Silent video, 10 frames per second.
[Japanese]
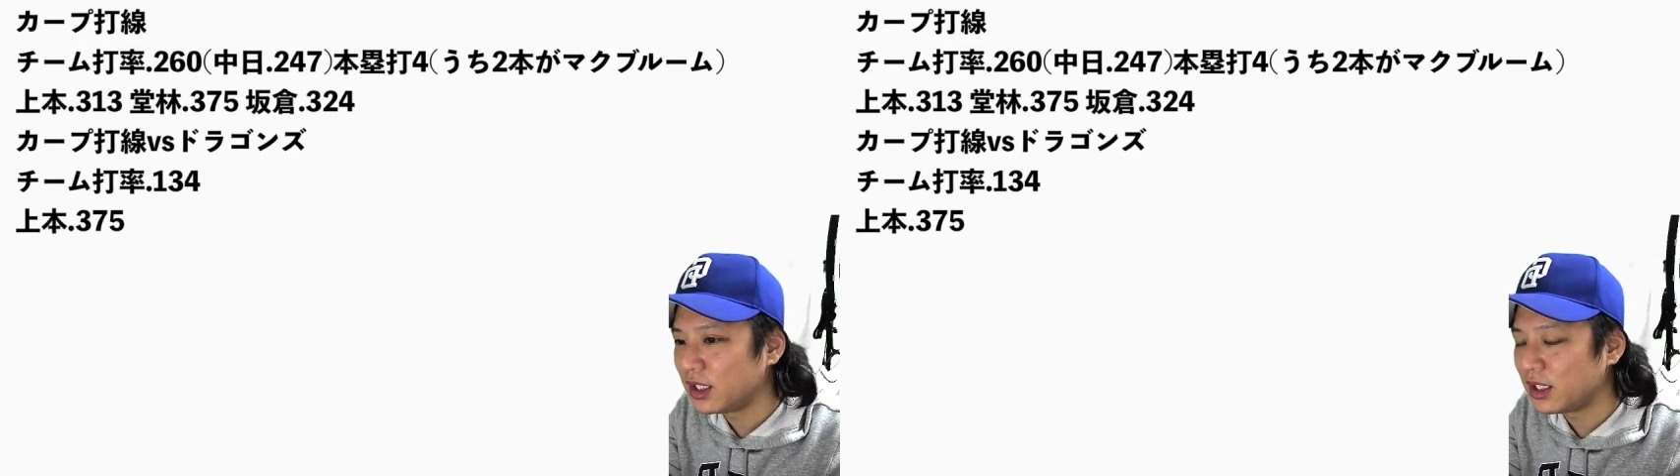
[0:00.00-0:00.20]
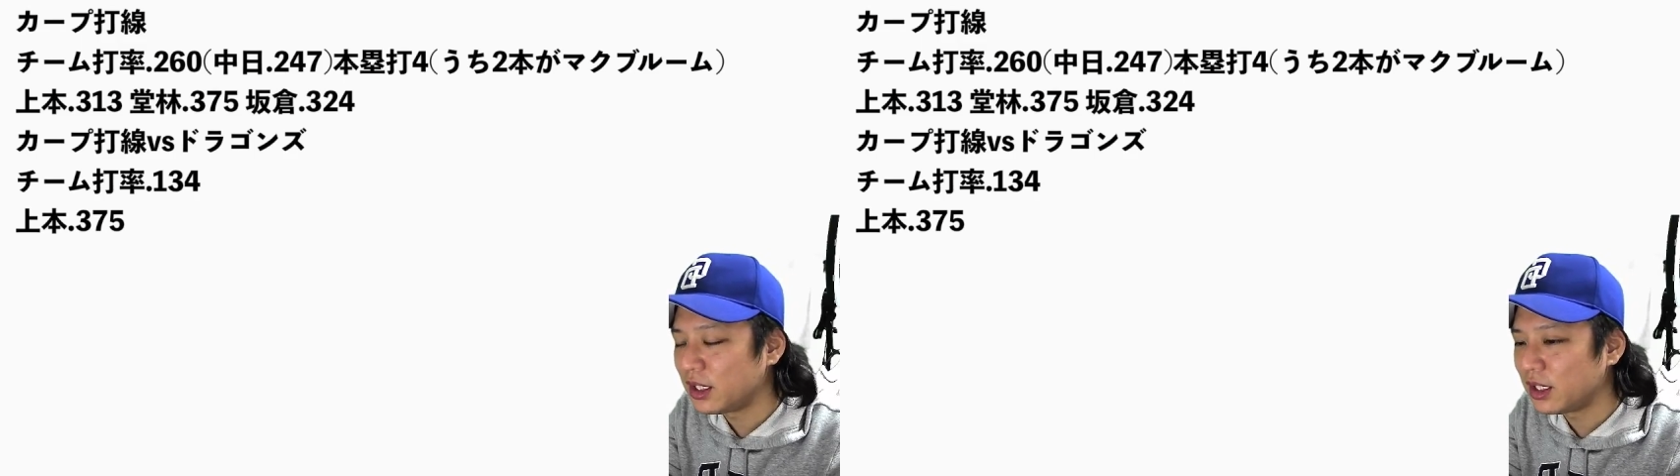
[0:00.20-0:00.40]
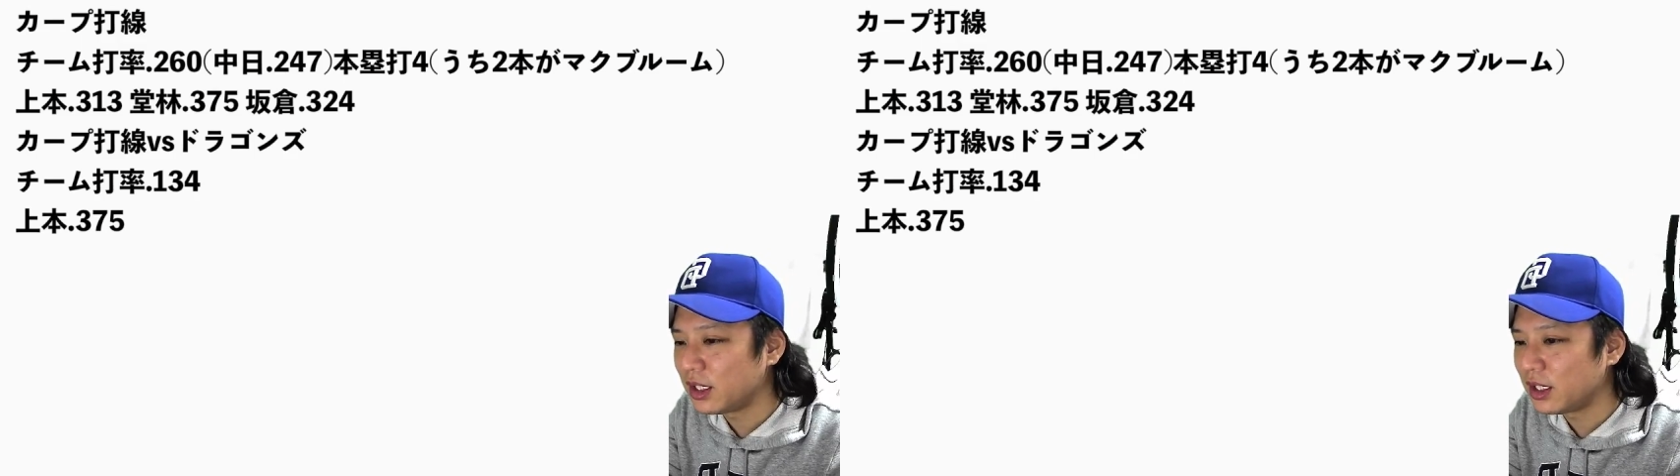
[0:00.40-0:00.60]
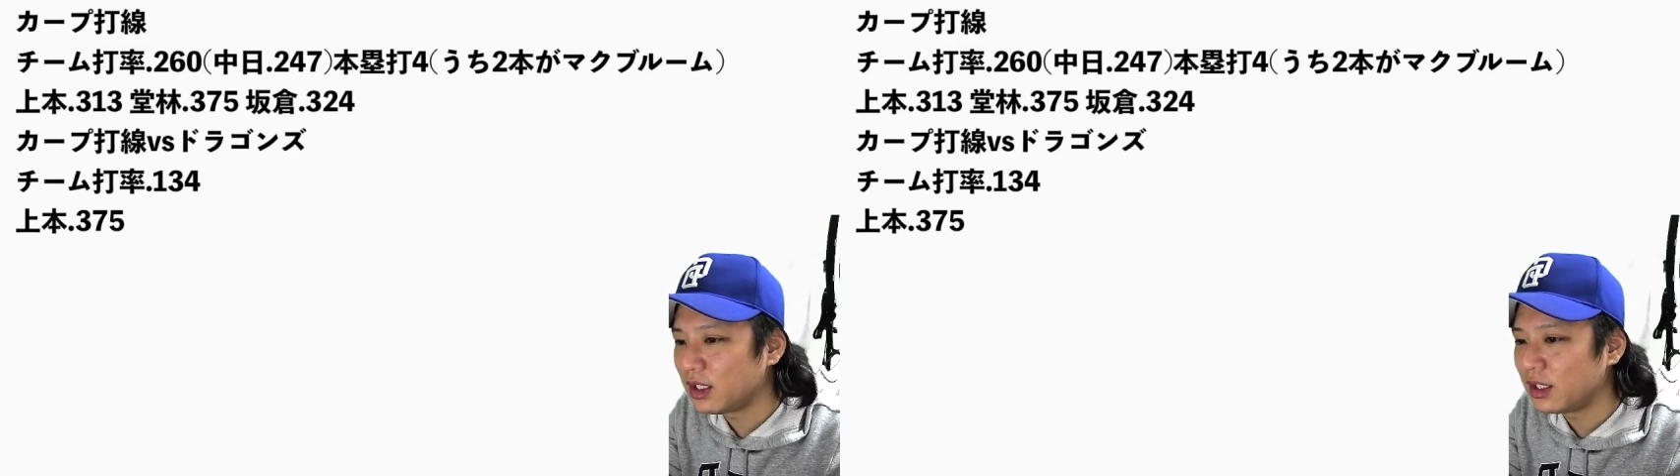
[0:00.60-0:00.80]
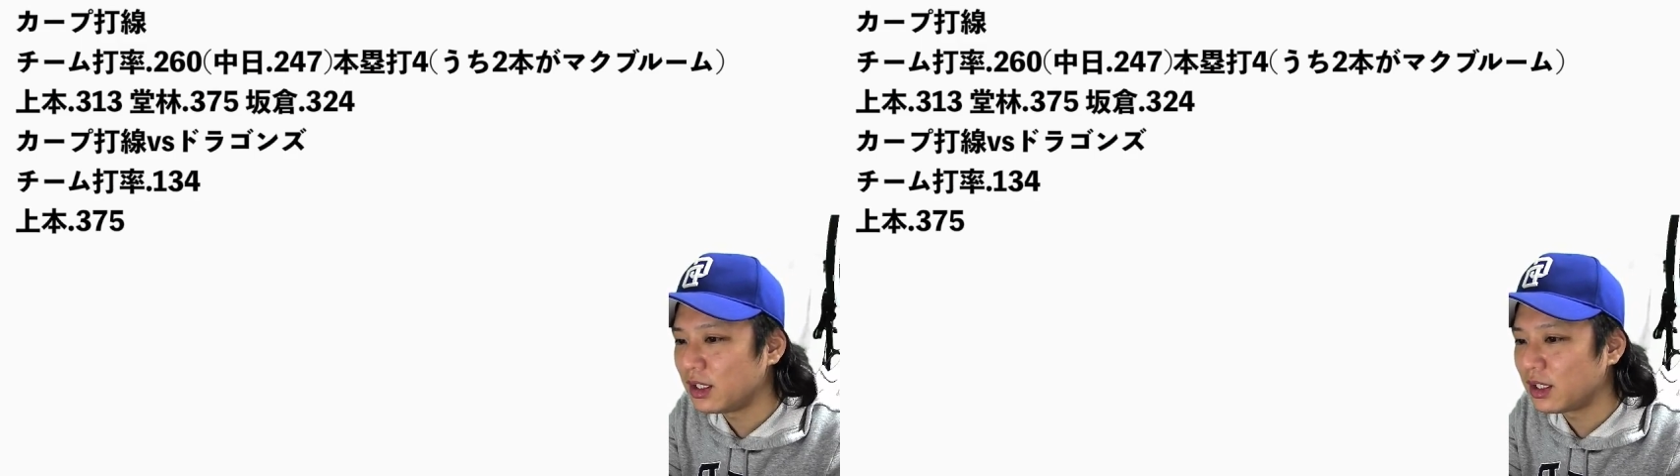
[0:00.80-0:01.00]

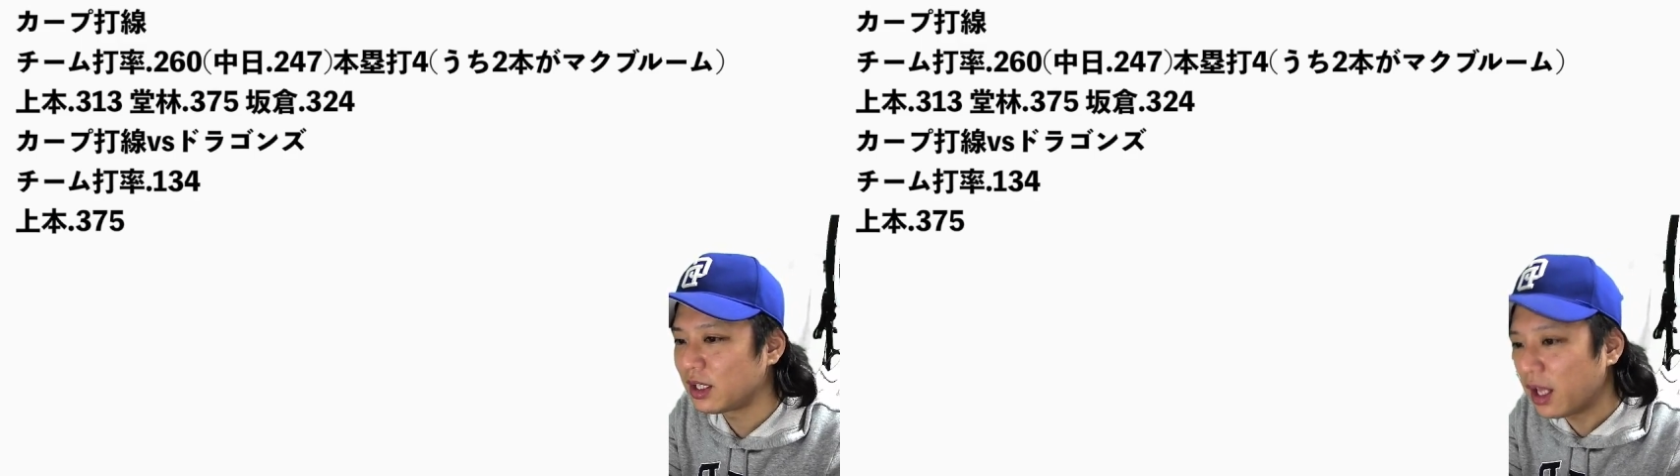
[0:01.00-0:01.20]
えー、ね、